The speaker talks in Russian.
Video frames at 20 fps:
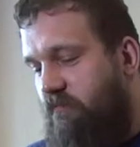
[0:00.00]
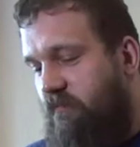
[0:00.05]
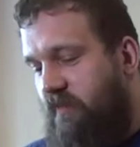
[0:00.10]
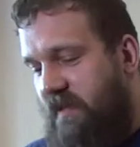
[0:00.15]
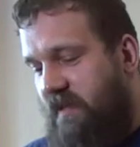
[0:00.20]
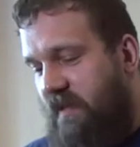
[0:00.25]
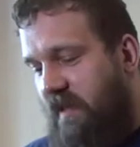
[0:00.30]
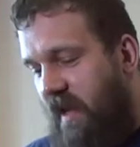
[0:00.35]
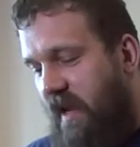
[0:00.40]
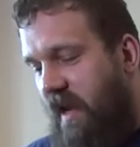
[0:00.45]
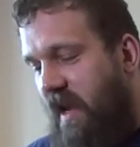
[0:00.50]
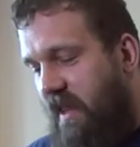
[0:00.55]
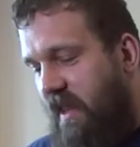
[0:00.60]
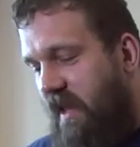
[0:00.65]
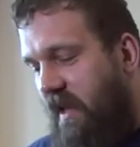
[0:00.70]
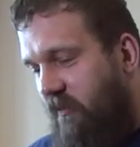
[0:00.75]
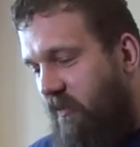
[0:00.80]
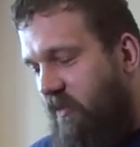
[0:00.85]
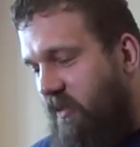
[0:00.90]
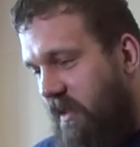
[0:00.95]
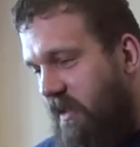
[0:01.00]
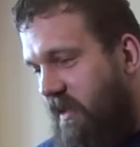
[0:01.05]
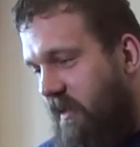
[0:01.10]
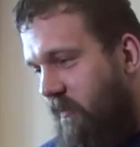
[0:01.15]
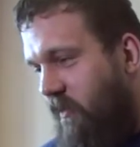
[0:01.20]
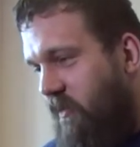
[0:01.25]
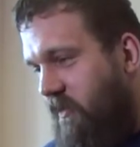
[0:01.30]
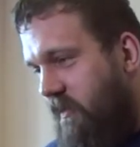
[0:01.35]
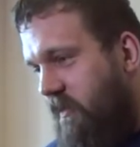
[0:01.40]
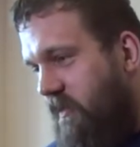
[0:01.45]
Постоянное вот это
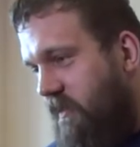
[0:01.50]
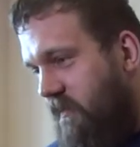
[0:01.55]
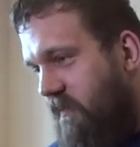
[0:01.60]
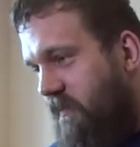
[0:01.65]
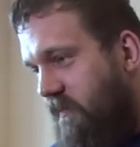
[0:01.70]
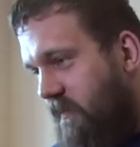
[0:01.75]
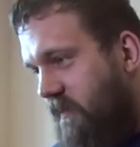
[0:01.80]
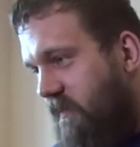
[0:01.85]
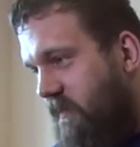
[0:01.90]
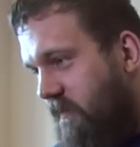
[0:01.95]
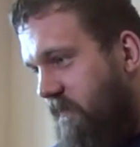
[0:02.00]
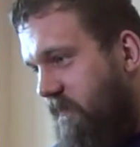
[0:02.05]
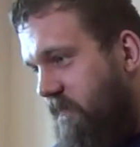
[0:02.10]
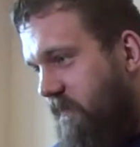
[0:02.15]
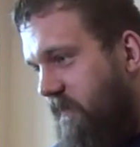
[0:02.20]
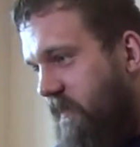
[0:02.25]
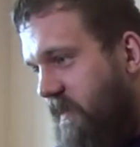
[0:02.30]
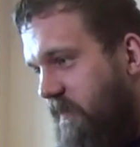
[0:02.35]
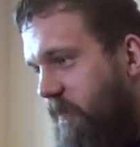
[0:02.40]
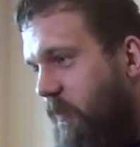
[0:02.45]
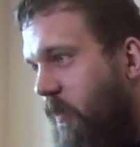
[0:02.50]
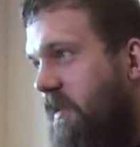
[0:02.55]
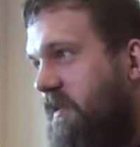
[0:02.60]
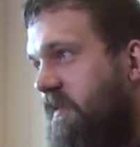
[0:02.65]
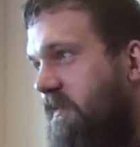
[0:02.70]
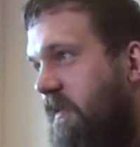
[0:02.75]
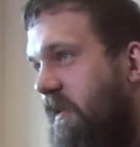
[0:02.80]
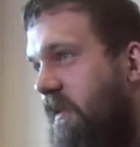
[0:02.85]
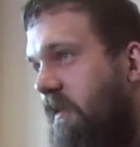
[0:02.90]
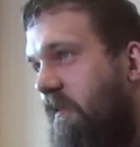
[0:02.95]
вот э,
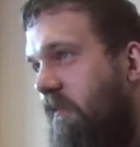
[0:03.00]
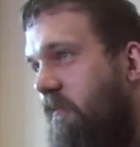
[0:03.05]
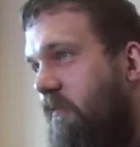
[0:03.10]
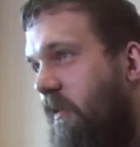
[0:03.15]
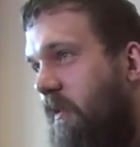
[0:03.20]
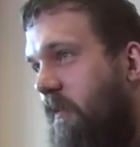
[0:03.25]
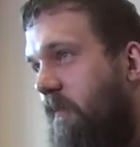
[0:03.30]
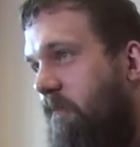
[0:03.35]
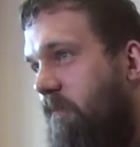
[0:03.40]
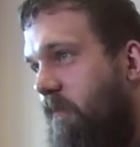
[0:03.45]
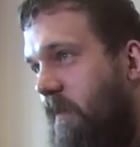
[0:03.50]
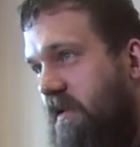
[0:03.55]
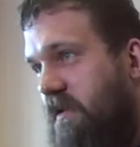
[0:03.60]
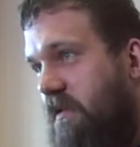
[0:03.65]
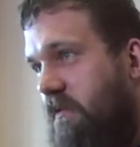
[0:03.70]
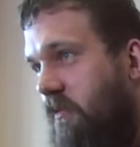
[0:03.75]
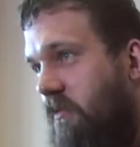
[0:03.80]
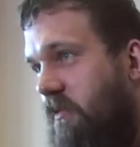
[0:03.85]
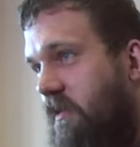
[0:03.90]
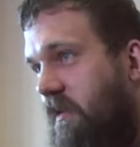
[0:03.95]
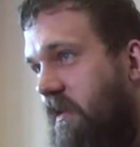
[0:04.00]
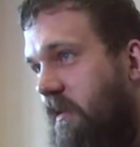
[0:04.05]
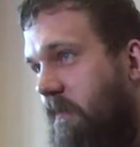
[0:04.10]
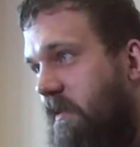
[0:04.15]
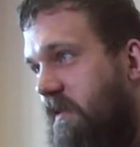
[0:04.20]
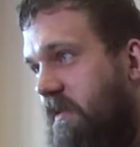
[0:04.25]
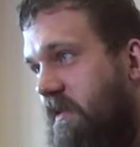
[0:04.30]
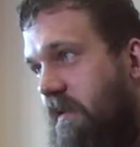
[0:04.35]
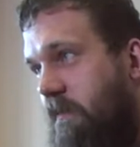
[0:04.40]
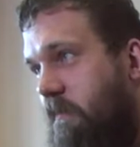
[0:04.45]
использование его без отдыха,
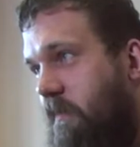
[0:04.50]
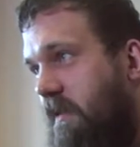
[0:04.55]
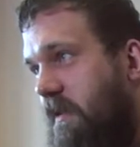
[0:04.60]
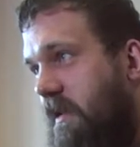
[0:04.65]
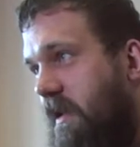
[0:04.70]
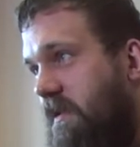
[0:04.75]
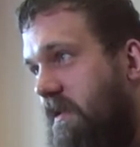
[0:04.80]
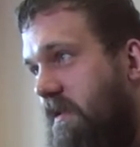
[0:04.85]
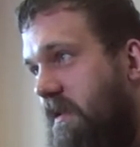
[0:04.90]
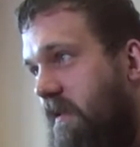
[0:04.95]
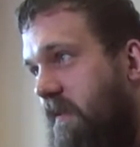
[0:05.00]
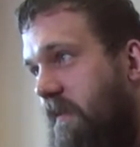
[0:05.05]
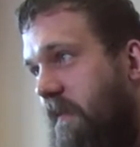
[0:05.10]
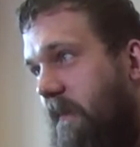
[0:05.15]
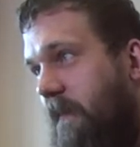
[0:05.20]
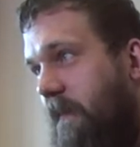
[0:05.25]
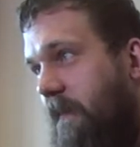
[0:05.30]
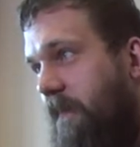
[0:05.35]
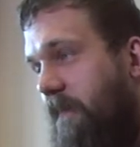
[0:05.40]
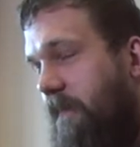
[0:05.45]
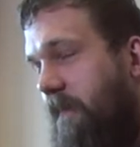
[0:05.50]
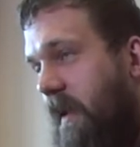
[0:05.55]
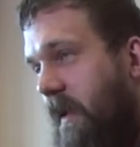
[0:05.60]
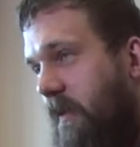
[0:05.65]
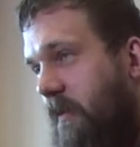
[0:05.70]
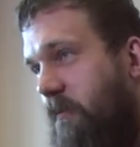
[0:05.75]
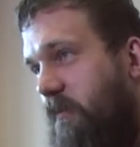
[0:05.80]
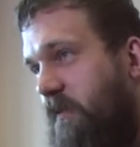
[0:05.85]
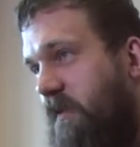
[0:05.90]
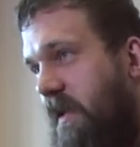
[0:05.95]
без реабилитации,
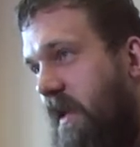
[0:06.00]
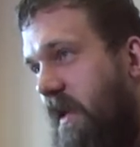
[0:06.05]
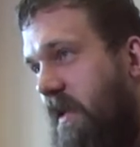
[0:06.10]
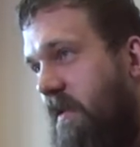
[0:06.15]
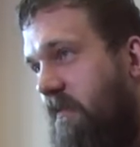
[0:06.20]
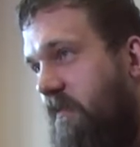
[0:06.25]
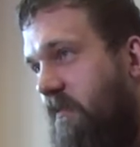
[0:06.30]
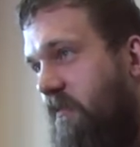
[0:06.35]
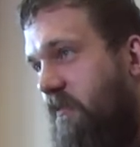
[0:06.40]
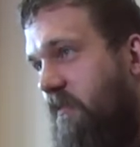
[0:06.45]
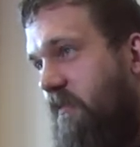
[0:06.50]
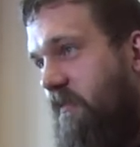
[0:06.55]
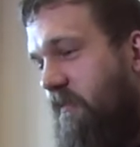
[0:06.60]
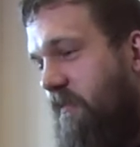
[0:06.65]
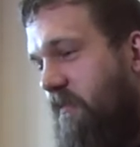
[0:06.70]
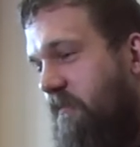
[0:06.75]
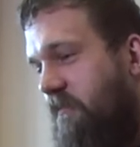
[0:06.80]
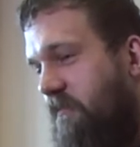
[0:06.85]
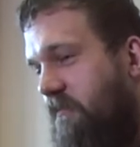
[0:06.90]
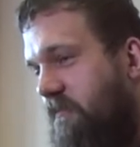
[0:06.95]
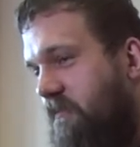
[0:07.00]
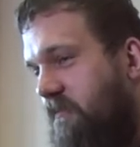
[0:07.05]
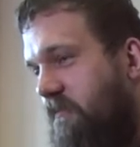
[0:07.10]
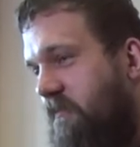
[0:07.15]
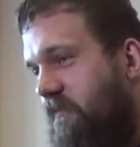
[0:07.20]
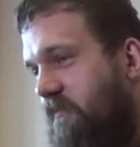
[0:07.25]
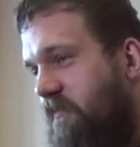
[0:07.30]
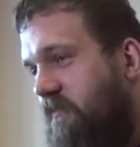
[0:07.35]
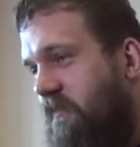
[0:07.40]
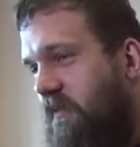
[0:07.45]
оно постоянно, ну, вот, вот
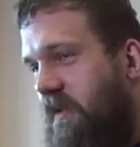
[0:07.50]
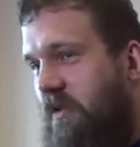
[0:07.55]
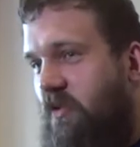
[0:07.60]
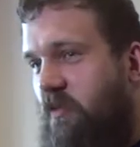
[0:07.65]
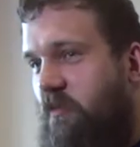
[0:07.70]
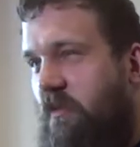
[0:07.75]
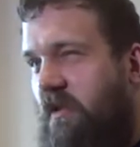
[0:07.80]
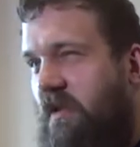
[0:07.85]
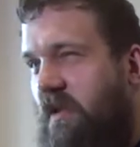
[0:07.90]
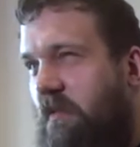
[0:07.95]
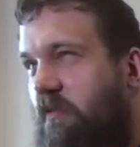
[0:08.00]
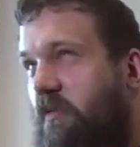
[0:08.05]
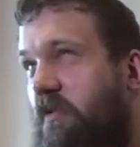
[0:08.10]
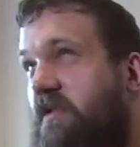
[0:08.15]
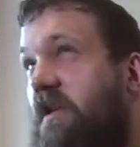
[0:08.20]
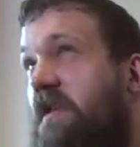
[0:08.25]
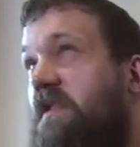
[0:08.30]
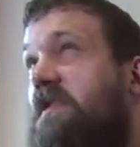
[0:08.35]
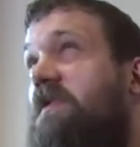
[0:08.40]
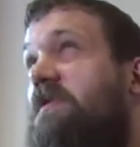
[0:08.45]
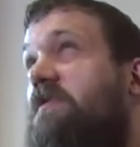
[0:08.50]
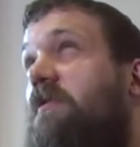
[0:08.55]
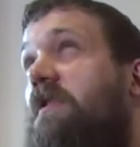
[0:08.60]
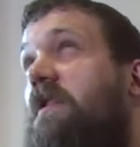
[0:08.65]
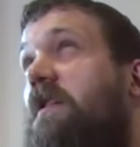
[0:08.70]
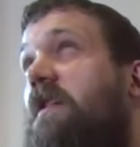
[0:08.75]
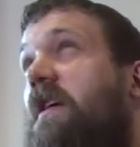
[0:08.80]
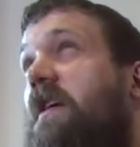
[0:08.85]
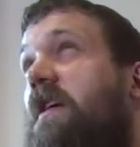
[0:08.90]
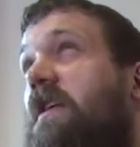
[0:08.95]
я думаю, это получается
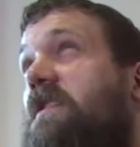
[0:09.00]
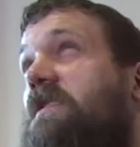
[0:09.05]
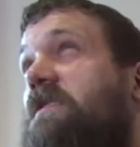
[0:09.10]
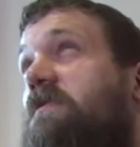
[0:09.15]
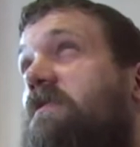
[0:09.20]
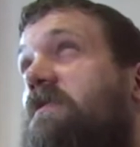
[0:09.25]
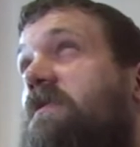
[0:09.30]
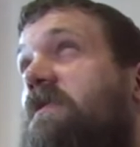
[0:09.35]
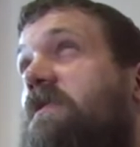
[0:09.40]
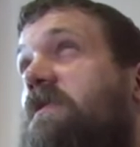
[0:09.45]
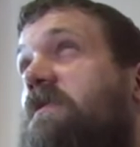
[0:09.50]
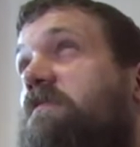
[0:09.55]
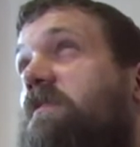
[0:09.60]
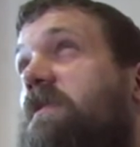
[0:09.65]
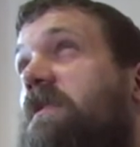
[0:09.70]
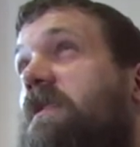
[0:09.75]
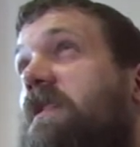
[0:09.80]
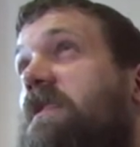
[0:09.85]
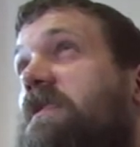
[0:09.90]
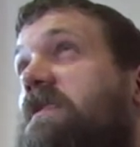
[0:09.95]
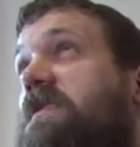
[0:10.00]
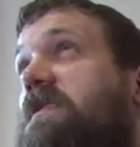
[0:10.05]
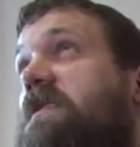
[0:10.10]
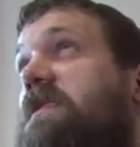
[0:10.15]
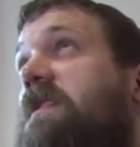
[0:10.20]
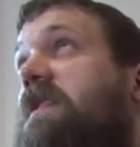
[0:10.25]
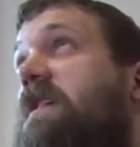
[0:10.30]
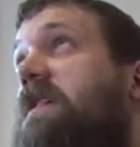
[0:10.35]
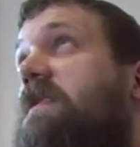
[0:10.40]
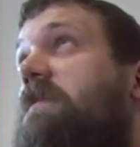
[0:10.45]
сколько, как раз вот где-то с 15
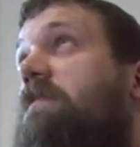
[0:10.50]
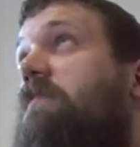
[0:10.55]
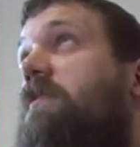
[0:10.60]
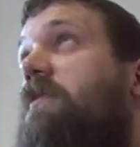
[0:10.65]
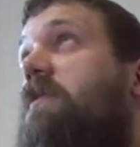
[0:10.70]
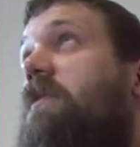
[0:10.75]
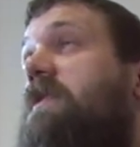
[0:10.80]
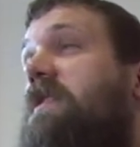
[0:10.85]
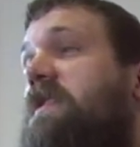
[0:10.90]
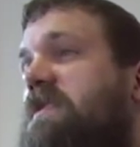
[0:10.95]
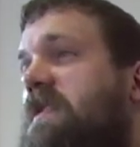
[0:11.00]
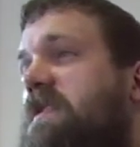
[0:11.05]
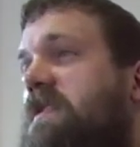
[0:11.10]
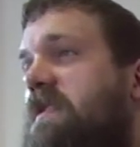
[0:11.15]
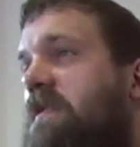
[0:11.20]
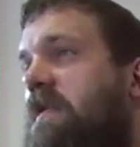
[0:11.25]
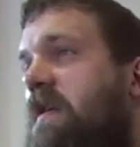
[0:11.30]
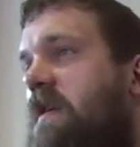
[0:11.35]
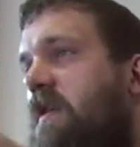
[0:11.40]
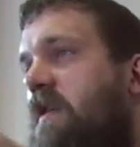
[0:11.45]
лет по, это где-то